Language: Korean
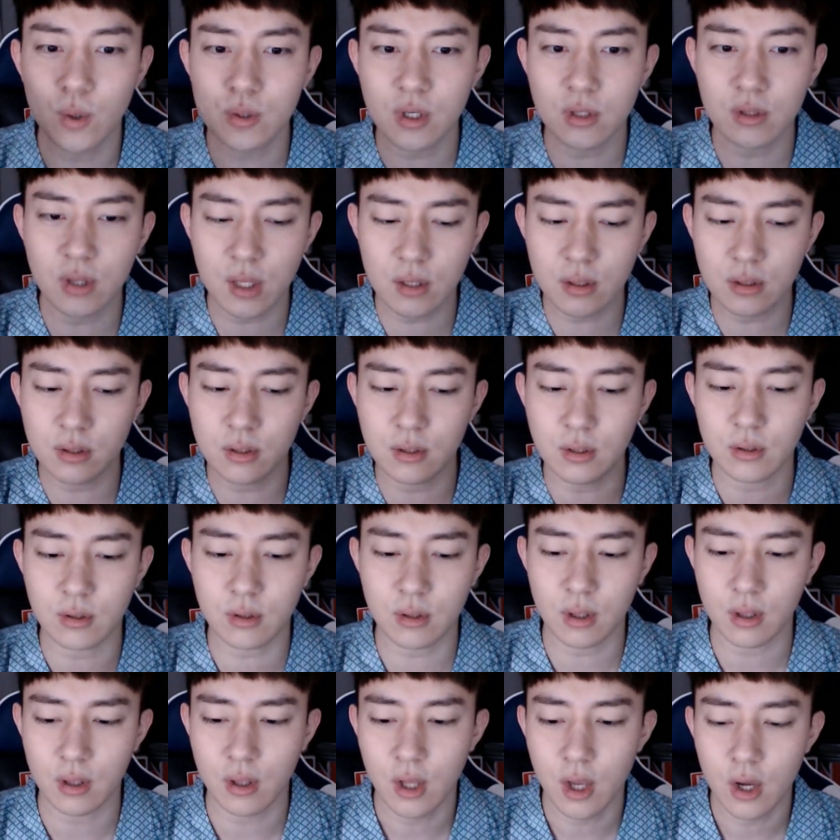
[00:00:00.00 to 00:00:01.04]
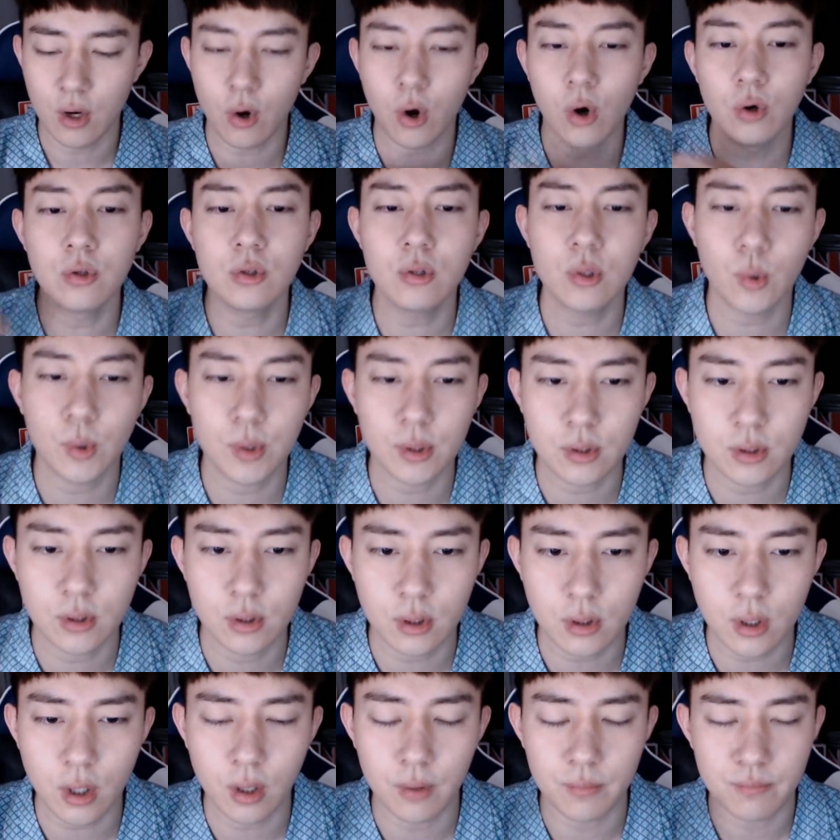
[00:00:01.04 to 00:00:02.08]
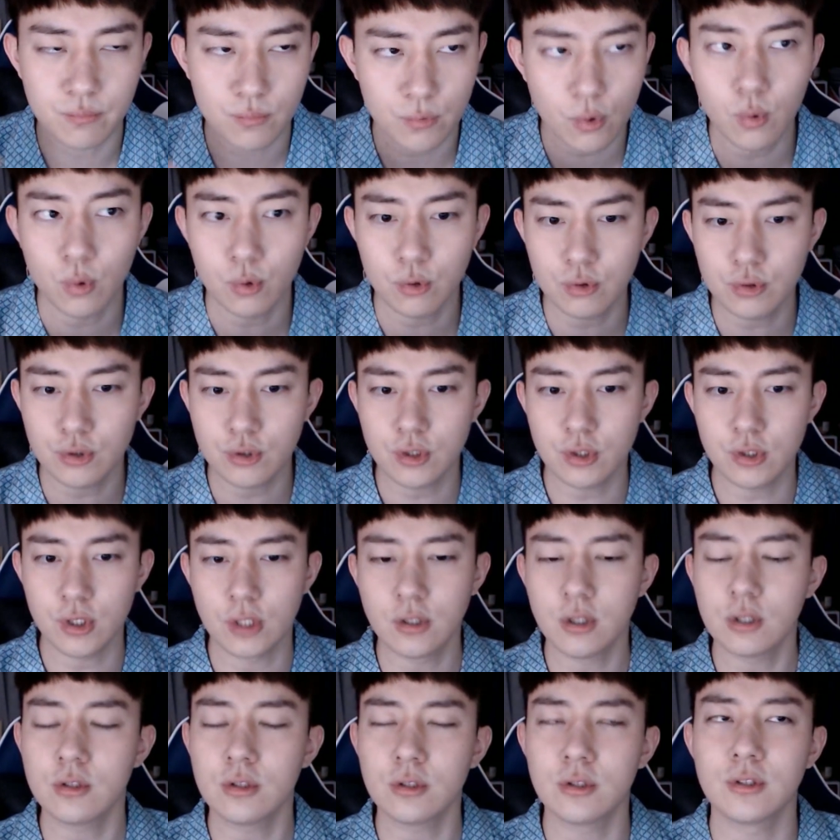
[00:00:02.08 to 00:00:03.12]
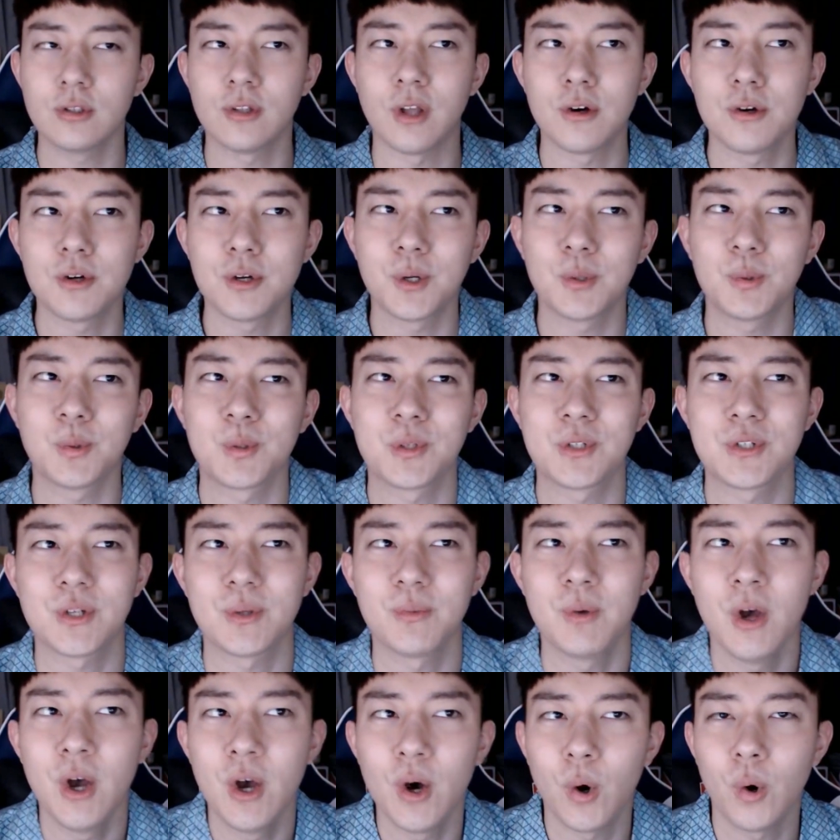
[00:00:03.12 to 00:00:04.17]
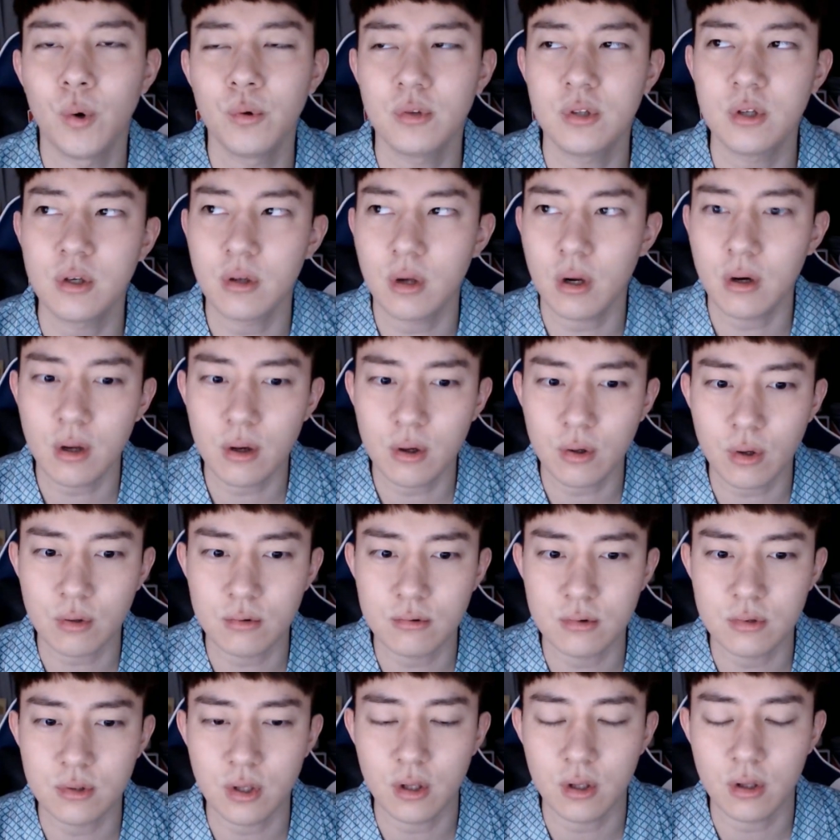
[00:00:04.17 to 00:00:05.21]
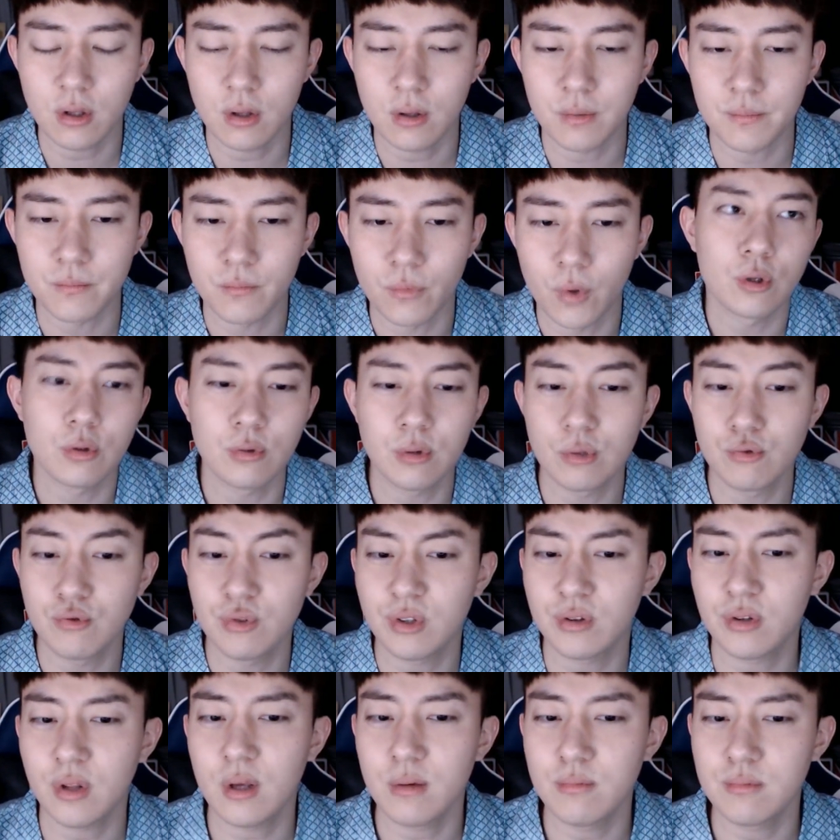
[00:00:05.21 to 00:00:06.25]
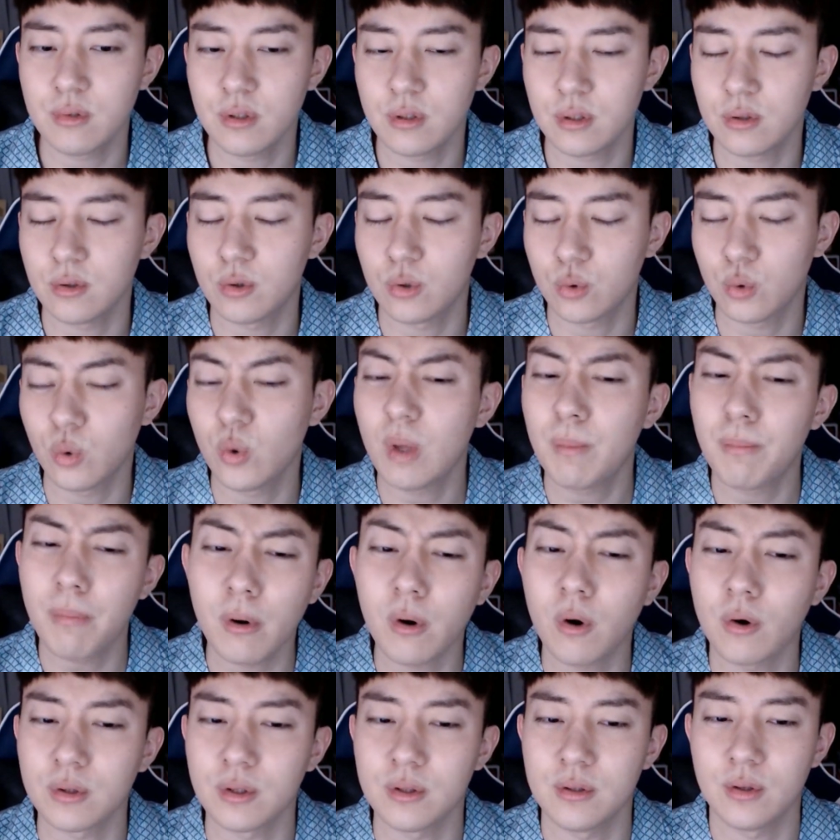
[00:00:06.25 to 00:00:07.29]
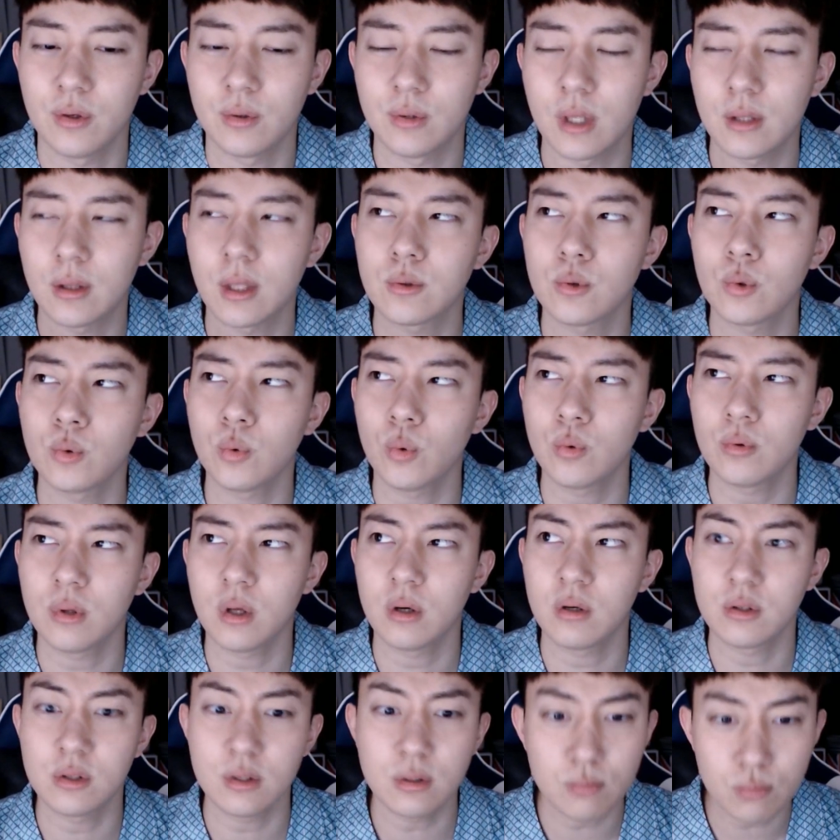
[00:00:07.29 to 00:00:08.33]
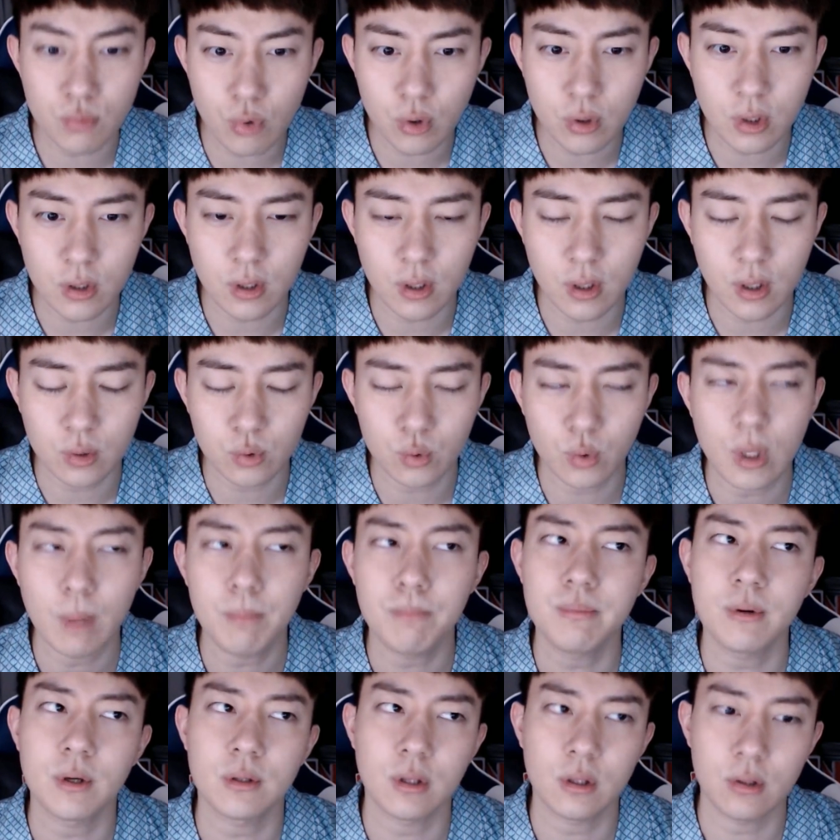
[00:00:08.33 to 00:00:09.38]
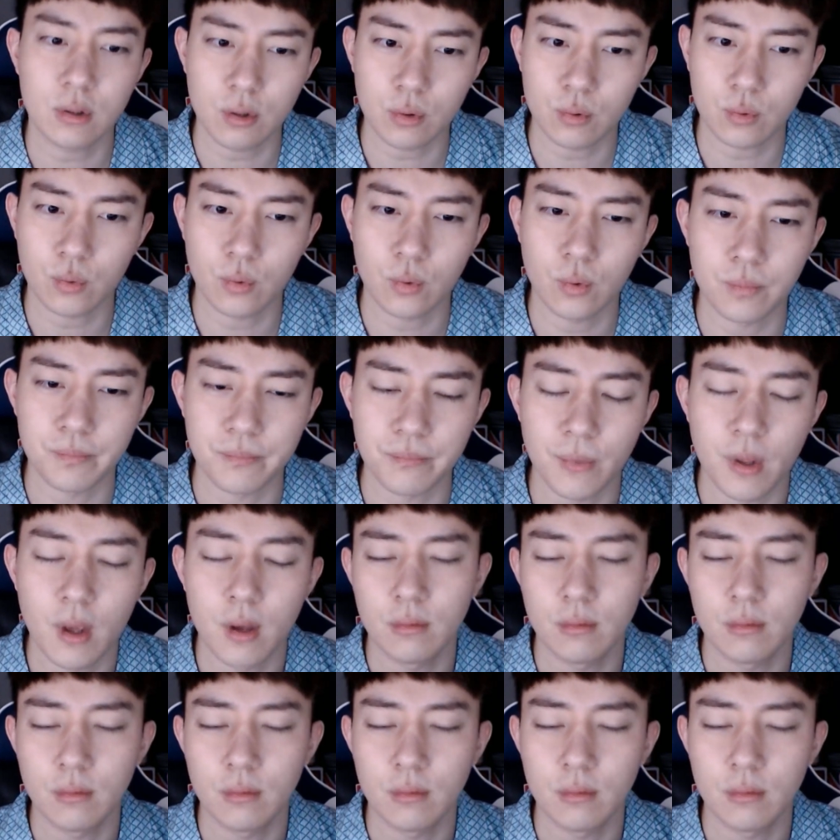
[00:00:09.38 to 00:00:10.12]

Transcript: 여자 셋에서 이렇게 거느리고 있으니까 어 그치 얘네들은 안 그래도 지금 헌팅을 하려고 그러는데 근데 우리 테이블이들이 또 예뻤거든요 내 사촌동생은 승무원이니까 또 예쁘게 생겼고